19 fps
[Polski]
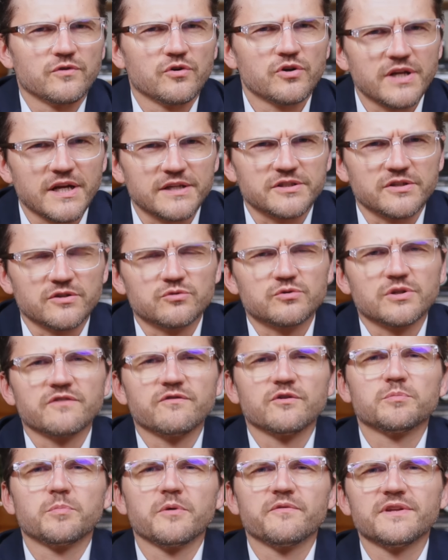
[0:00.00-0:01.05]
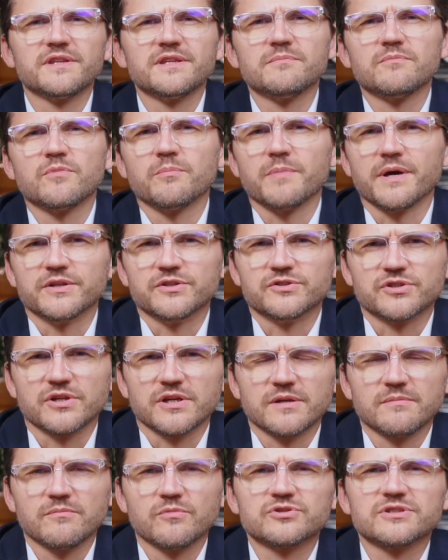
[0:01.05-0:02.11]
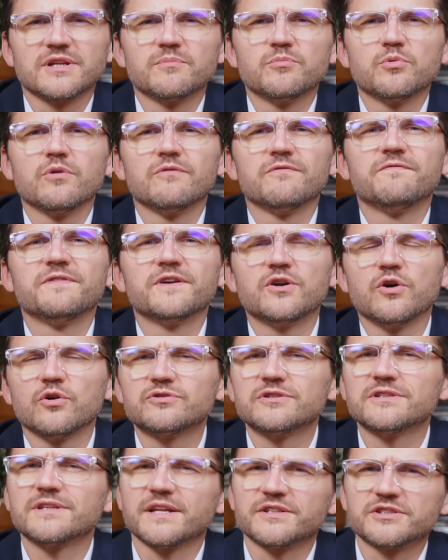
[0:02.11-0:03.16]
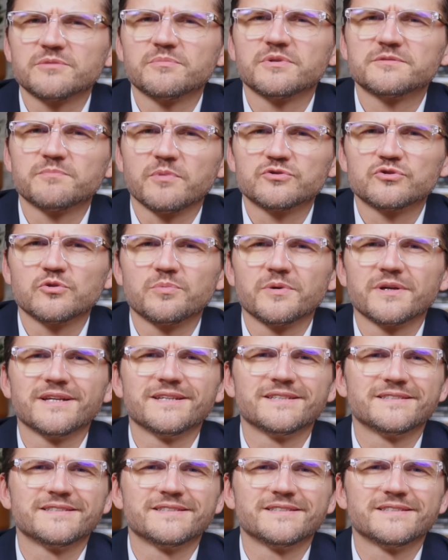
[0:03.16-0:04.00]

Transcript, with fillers: określeń, które w odpowiednim momencie można było w wygodny dla siebie sposób